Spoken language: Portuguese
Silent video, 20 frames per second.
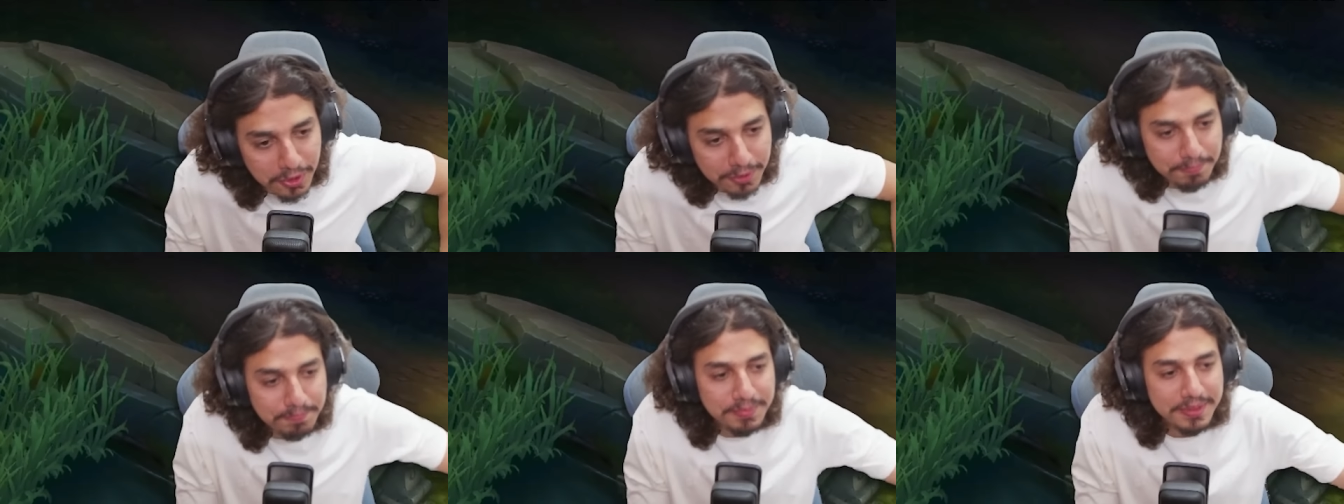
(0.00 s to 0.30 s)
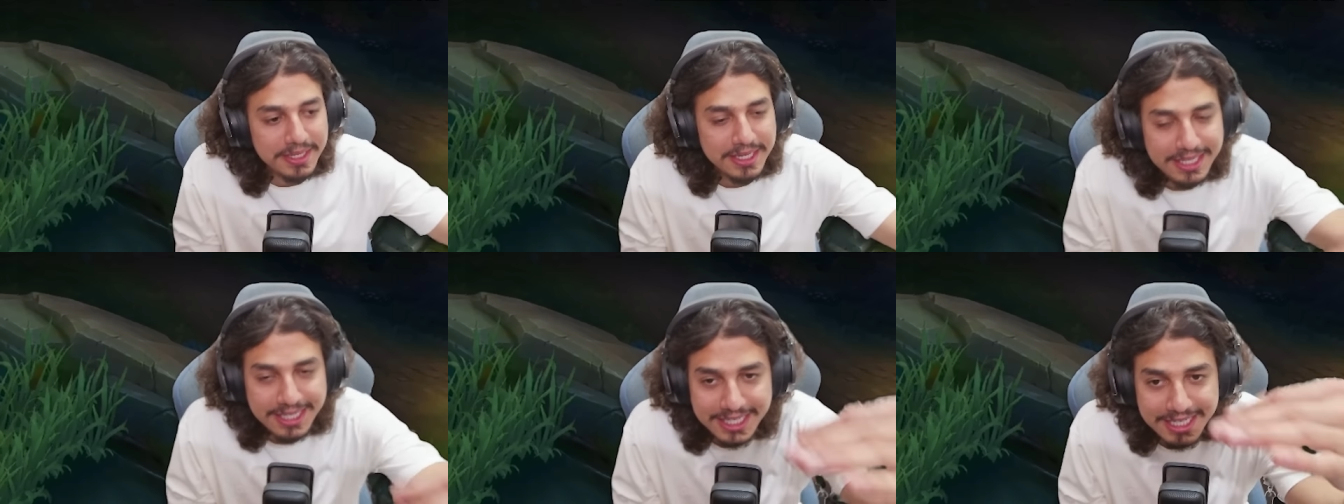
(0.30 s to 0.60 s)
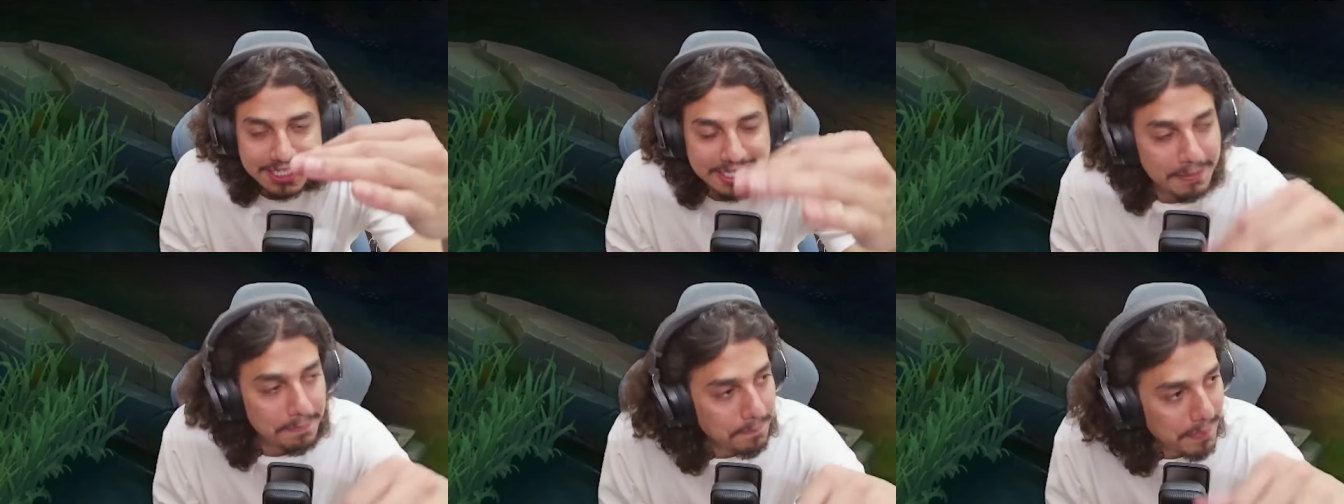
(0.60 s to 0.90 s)
ping
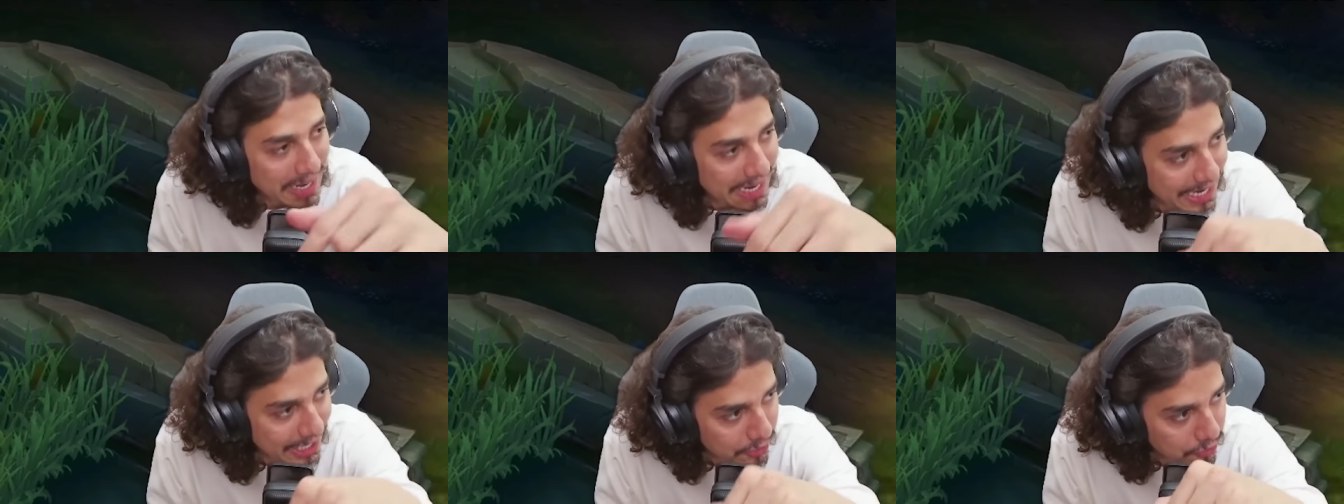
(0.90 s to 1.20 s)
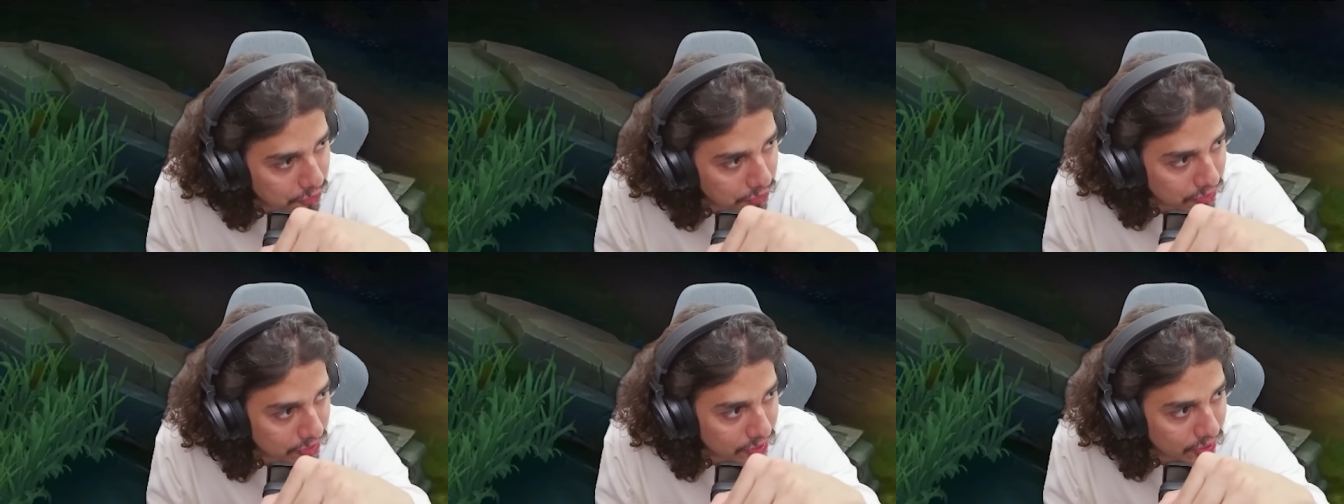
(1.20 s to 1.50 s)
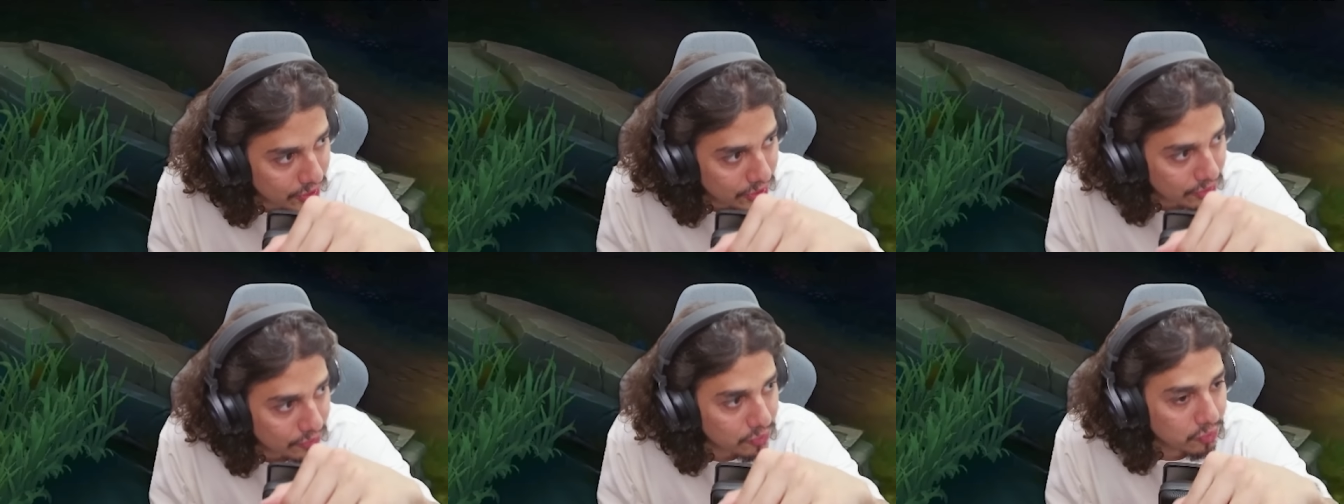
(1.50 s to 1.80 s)
e parou
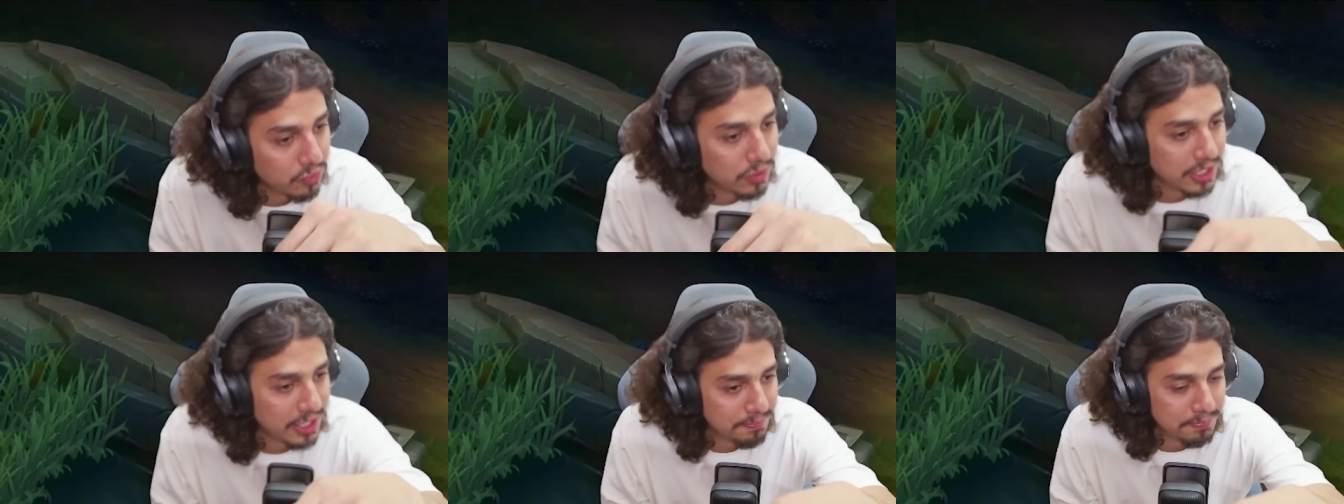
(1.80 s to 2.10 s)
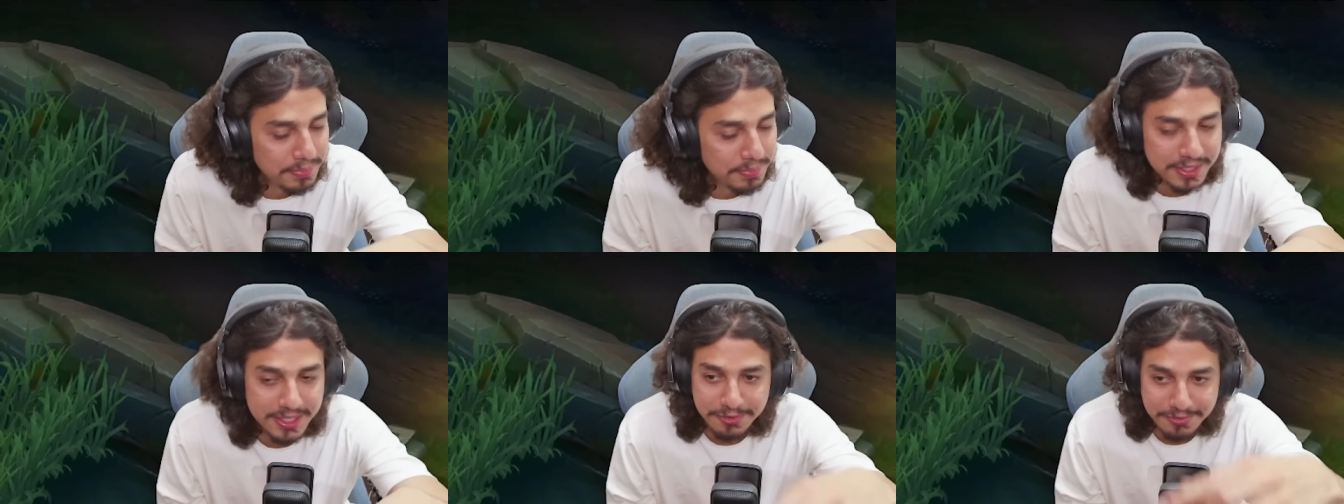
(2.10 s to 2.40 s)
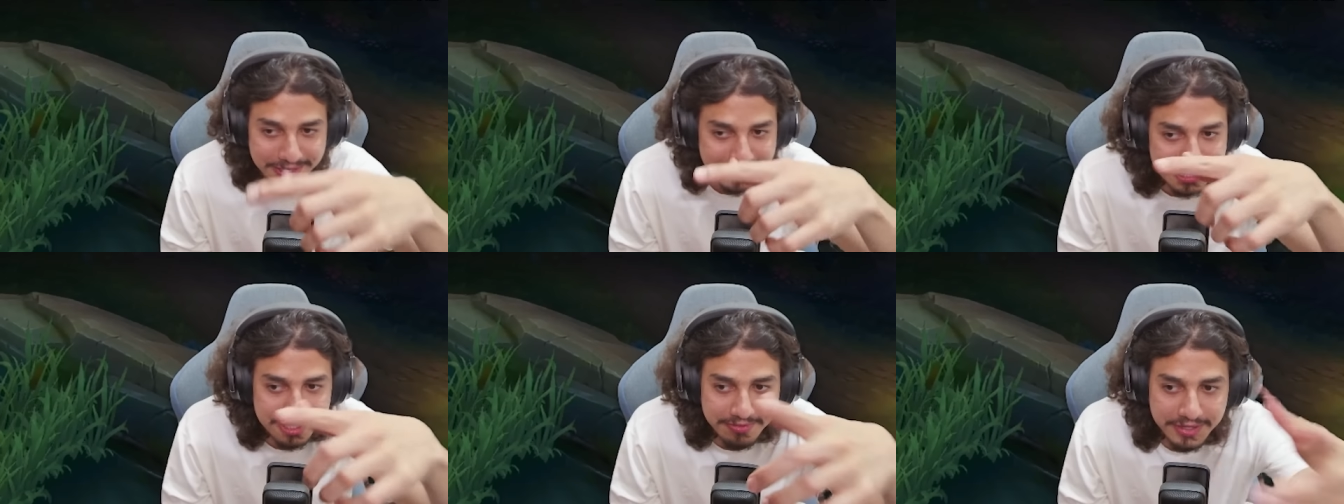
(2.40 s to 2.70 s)
com o
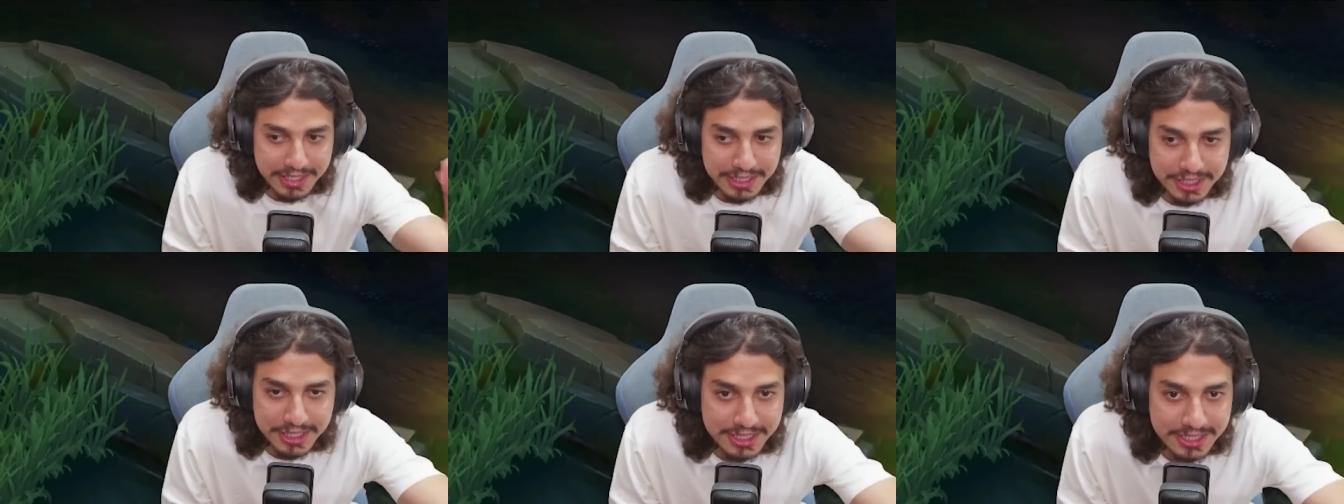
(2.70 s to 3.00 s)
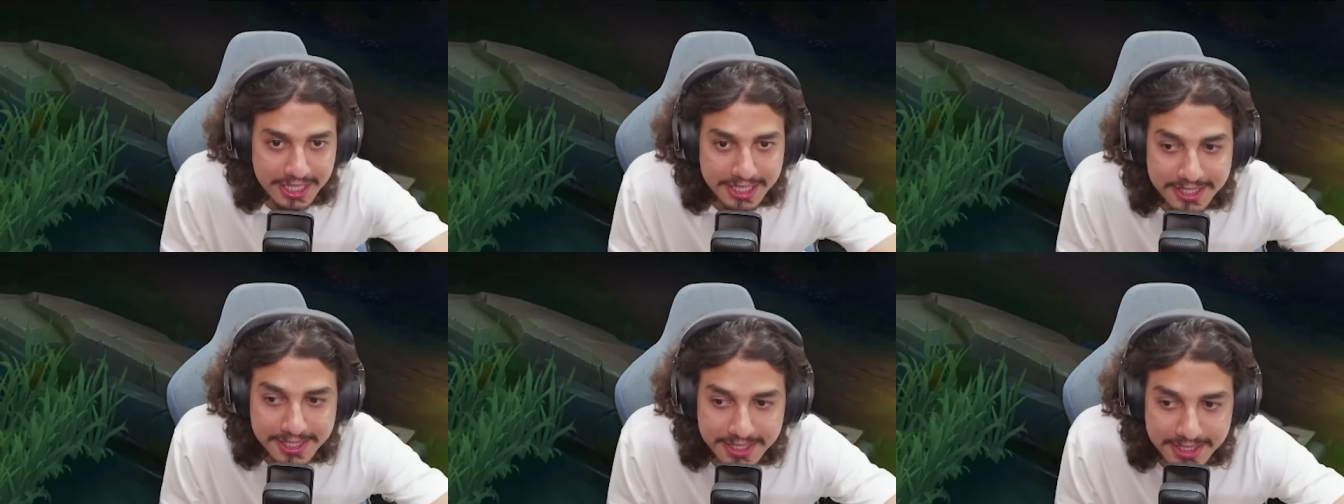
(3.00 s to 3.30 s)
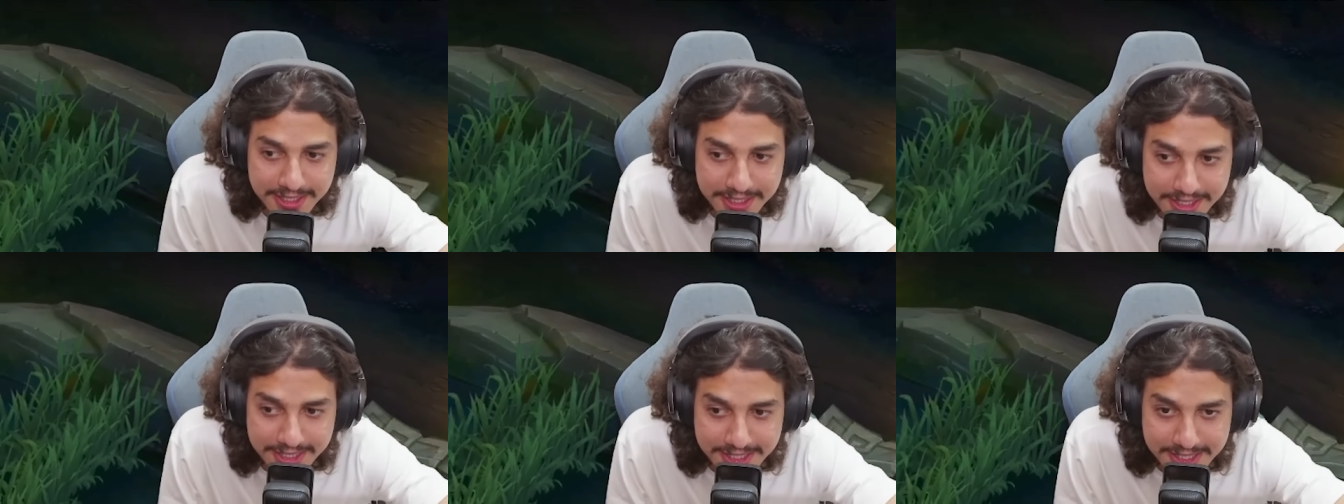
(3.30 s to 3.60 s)
campeão. Ela vai digitar
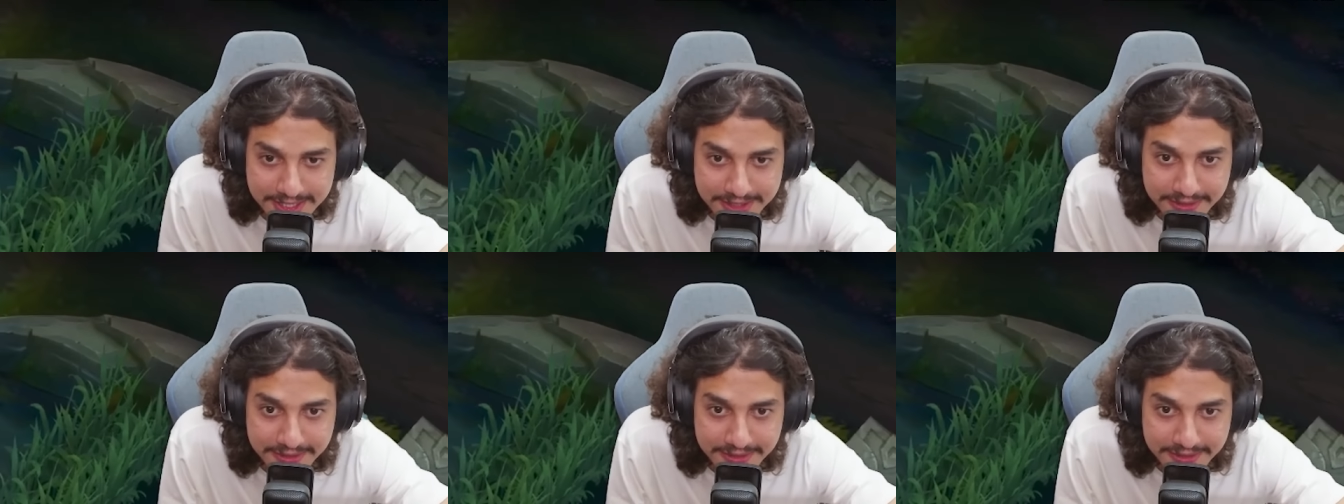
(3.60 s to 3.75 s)
certeza,